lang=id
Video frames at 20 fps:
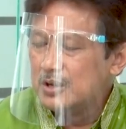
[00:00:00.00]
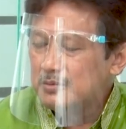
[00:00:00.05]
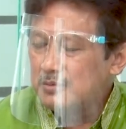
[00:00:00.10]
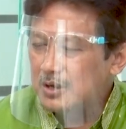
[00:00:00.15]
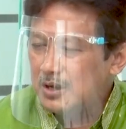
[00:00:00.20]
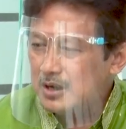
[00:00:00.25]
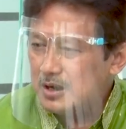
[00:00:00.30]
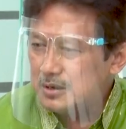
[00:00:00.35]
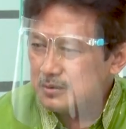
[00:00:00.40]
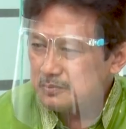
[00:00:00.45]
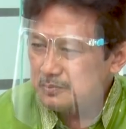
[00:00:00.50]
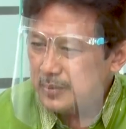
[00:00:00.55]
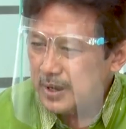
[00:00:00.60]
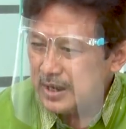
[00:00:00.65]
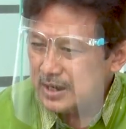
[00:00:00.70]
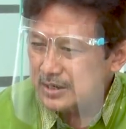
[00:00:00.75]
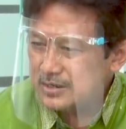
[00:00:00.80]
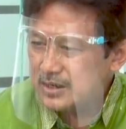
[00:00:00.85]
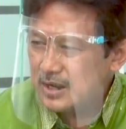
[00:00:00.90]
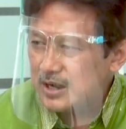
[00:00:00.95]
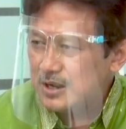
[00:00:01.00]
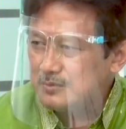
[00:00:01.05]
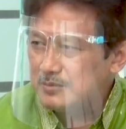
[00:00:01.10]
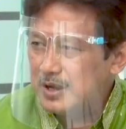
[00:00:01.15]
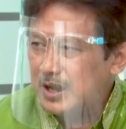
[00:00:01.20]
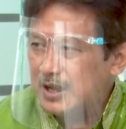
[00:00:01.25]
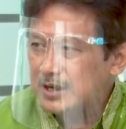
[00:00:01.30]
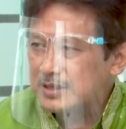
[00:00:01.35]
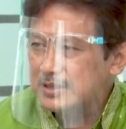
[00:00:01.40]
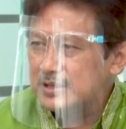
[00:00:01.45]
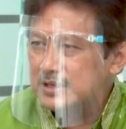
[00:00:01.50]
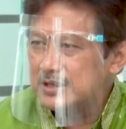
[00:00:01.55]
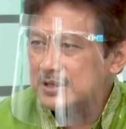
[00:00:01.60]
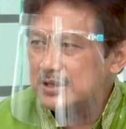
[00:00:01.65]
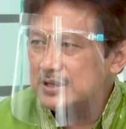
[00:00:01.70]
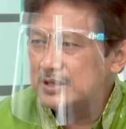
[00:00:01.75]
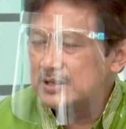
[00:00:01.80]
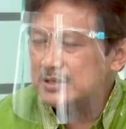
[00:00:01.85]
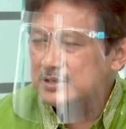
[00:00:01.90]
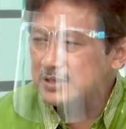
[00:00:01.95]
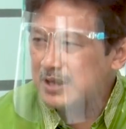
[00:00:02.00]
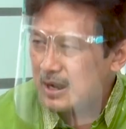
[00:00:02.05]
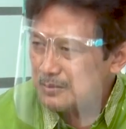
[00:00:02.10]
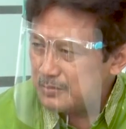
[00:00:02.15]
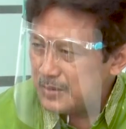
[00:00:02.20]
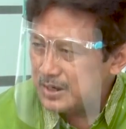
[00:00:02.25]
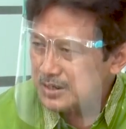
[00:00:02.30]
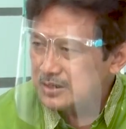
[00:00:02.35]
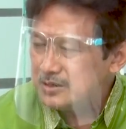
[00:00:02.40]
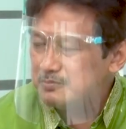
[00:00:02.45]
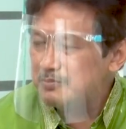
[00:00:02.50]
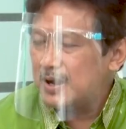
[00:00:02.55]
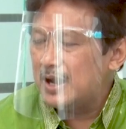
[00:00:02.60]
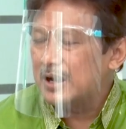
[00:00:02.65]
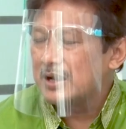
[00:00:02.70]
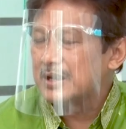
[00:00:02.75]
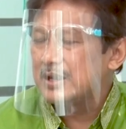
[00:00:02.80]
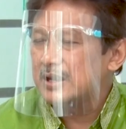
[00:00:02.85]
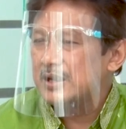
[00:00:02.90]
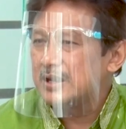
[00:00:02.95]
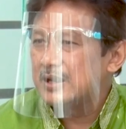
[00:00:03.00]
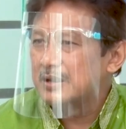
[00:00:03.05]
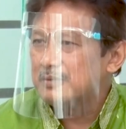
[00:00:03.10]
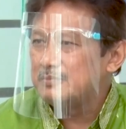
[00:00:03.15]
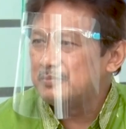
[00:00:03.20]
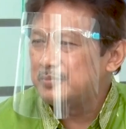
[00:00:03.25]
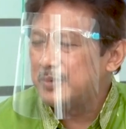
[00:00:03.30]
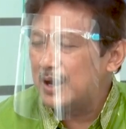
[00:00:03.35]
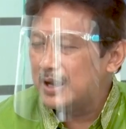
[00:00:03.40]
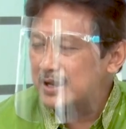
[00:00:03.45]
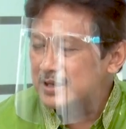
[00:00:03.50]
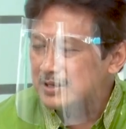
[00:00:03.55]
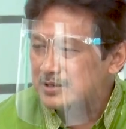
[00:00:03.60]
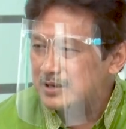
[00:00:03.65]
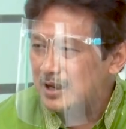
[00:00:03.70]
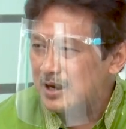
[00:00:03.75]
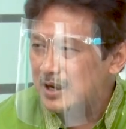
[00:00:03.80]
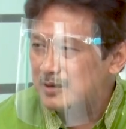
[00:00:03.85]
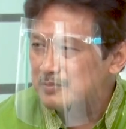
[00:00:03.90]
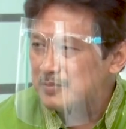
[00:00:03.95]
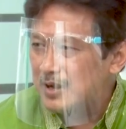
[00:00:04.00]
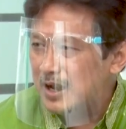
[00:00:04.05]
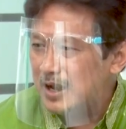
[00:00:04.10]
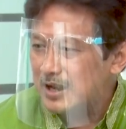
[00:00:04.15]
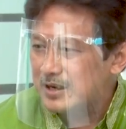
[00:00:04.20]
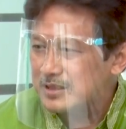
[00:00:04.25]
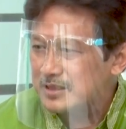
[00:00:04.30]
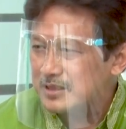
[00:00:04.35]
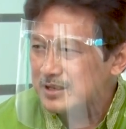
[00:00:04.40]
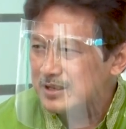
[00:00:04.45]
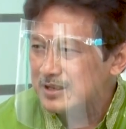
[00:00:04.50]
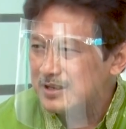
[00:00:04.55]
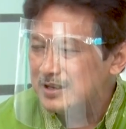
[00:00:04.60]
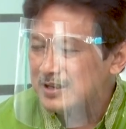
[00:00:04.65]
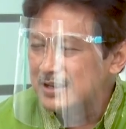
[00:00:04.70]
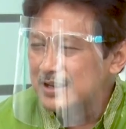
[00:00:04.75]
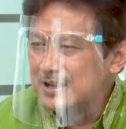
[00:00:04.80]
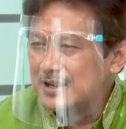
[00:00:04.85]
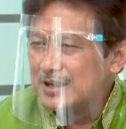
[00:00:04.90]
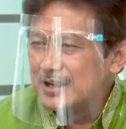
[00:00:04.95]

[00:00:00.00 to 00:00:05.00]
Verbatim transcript: uh, baik dalam arti nyaman dipakai, hmm. baik dalam arti